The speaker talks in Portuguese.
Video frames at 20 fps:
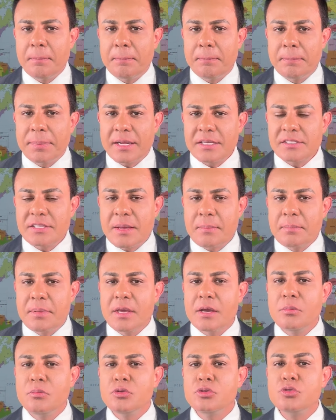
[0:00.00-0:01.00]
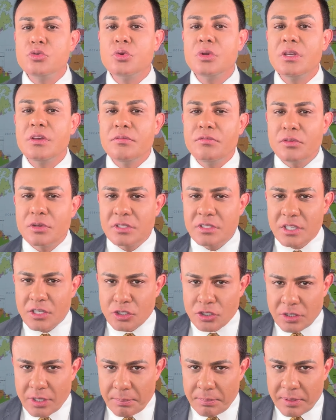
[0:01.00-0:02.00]
para sabermos o que você
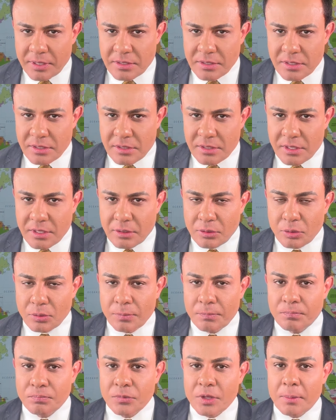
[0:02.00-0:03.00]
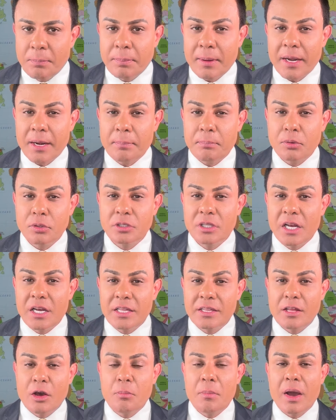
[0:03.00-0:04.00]
está precisando para poder lhe
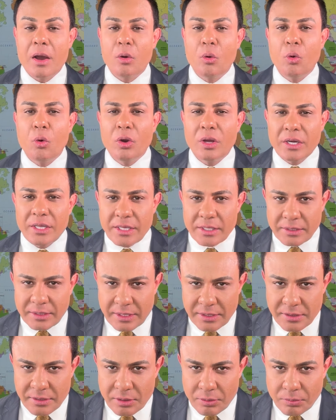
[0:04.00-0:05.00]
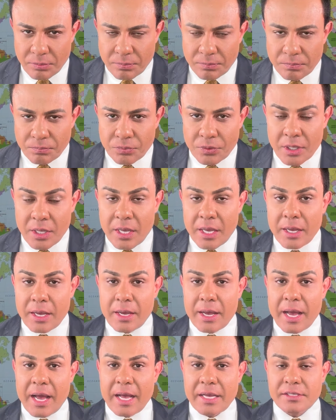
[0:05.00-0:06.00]
dar uma orientação.
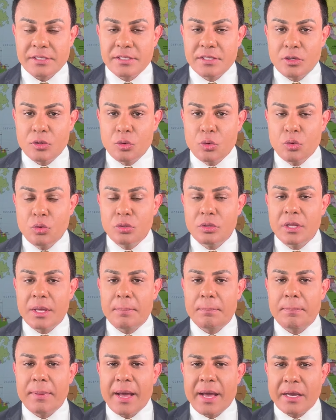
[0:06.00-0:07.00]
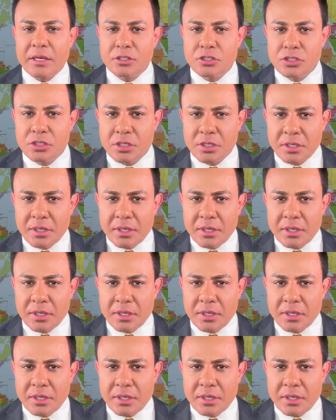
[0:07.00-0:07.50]
A segunda parte